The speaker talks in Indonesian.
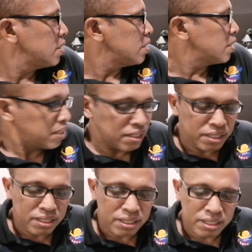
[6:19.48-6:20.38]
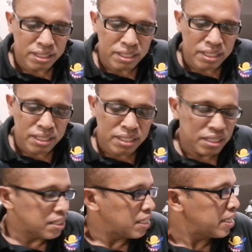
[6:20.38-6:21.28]
hmm,
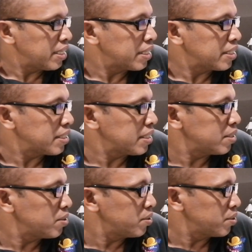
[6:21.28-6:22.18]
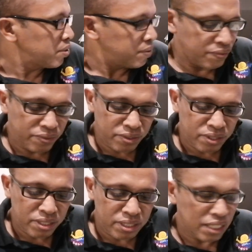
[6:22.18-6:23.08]
saya exit dulu
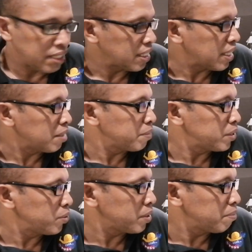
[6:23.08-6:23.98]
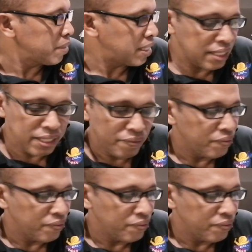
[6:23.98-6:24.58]
saya tekan menu kembali